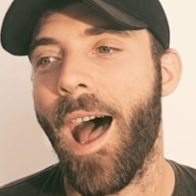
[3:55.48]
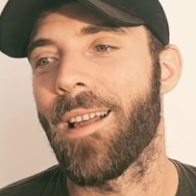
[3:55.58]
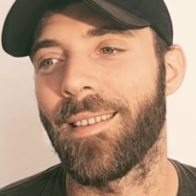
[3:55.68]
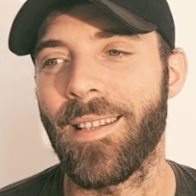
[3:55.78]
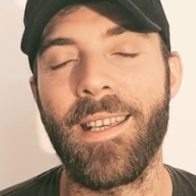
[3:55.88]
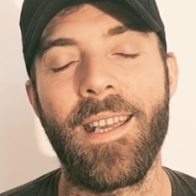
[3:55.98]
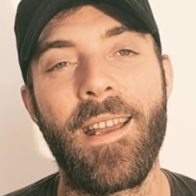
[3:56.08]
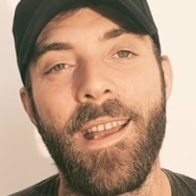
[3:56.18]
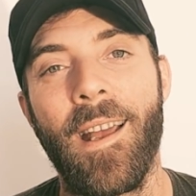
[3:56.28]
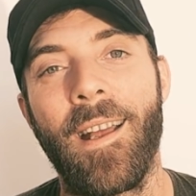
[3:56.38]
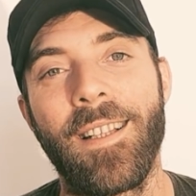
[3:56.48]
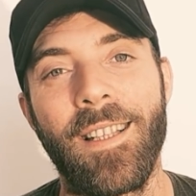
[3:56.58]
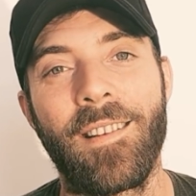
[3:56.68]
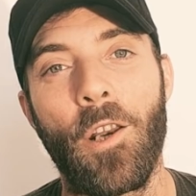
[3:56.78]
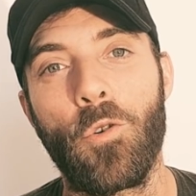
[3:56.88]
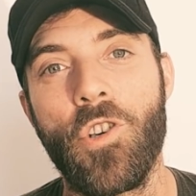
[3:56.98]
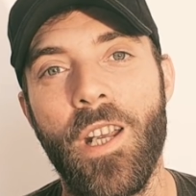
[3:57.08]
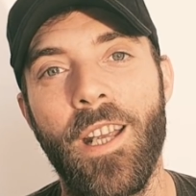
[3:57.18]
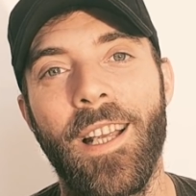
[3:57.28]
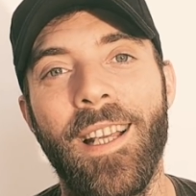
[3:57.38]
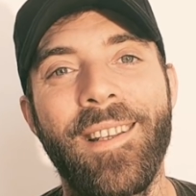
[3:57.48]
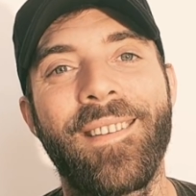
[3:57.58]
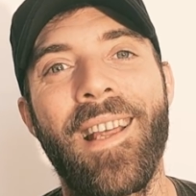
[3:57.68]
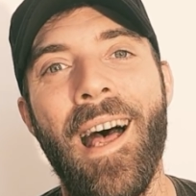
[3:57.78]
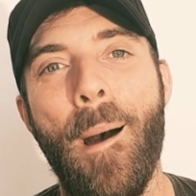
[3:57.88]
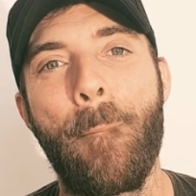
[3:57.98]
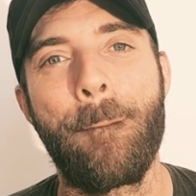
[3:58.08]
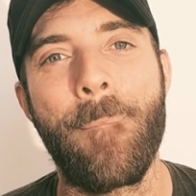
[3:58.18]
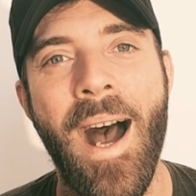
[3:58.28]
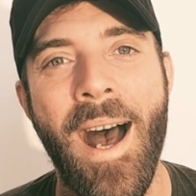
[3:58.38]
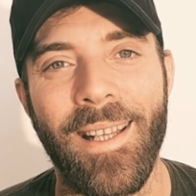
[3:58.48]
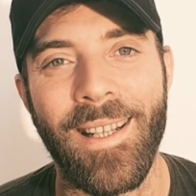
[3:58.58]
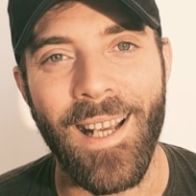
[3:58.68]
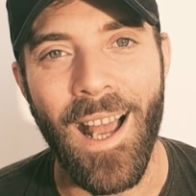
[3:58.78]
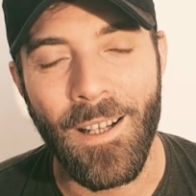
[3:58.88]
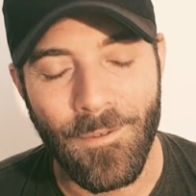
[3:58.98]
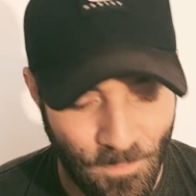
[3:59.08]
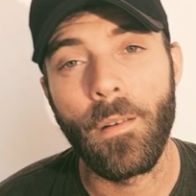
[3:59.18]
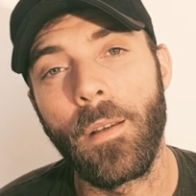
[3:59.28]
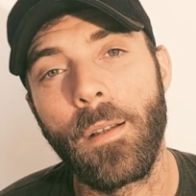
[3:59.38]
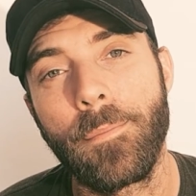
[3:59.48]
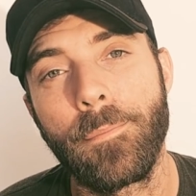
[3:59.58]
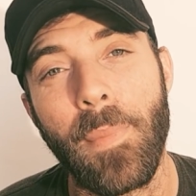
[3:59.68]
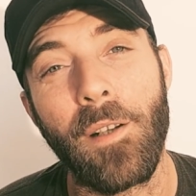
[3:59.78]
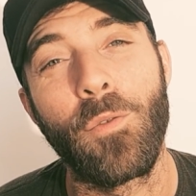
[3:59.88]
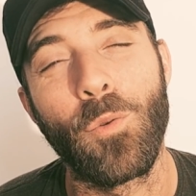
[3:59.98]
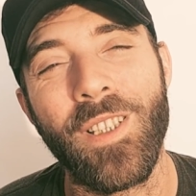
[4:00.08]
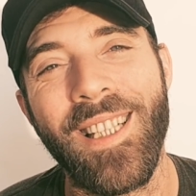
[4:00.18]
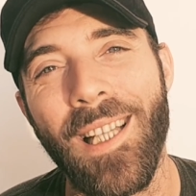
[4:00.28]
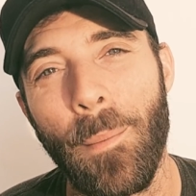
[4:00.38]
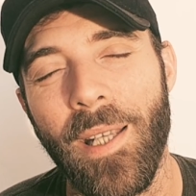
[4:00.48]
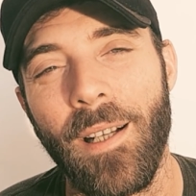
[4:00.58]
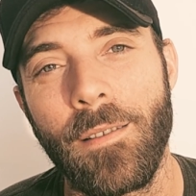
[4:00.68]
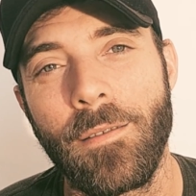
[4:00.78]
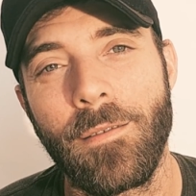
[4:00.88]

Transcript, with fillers: así que desarrollé esa marca. Me fundí también.